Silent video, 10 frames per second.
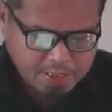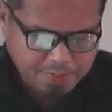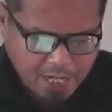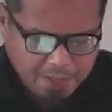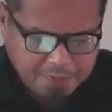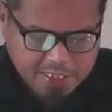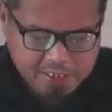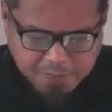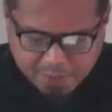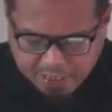Mga
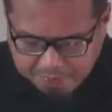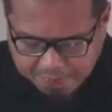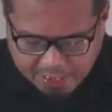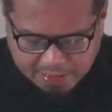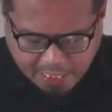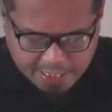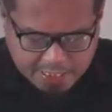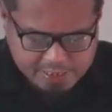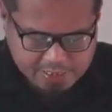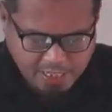kapatid sa pananampalatayang
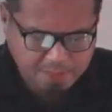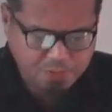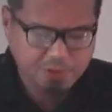Islam,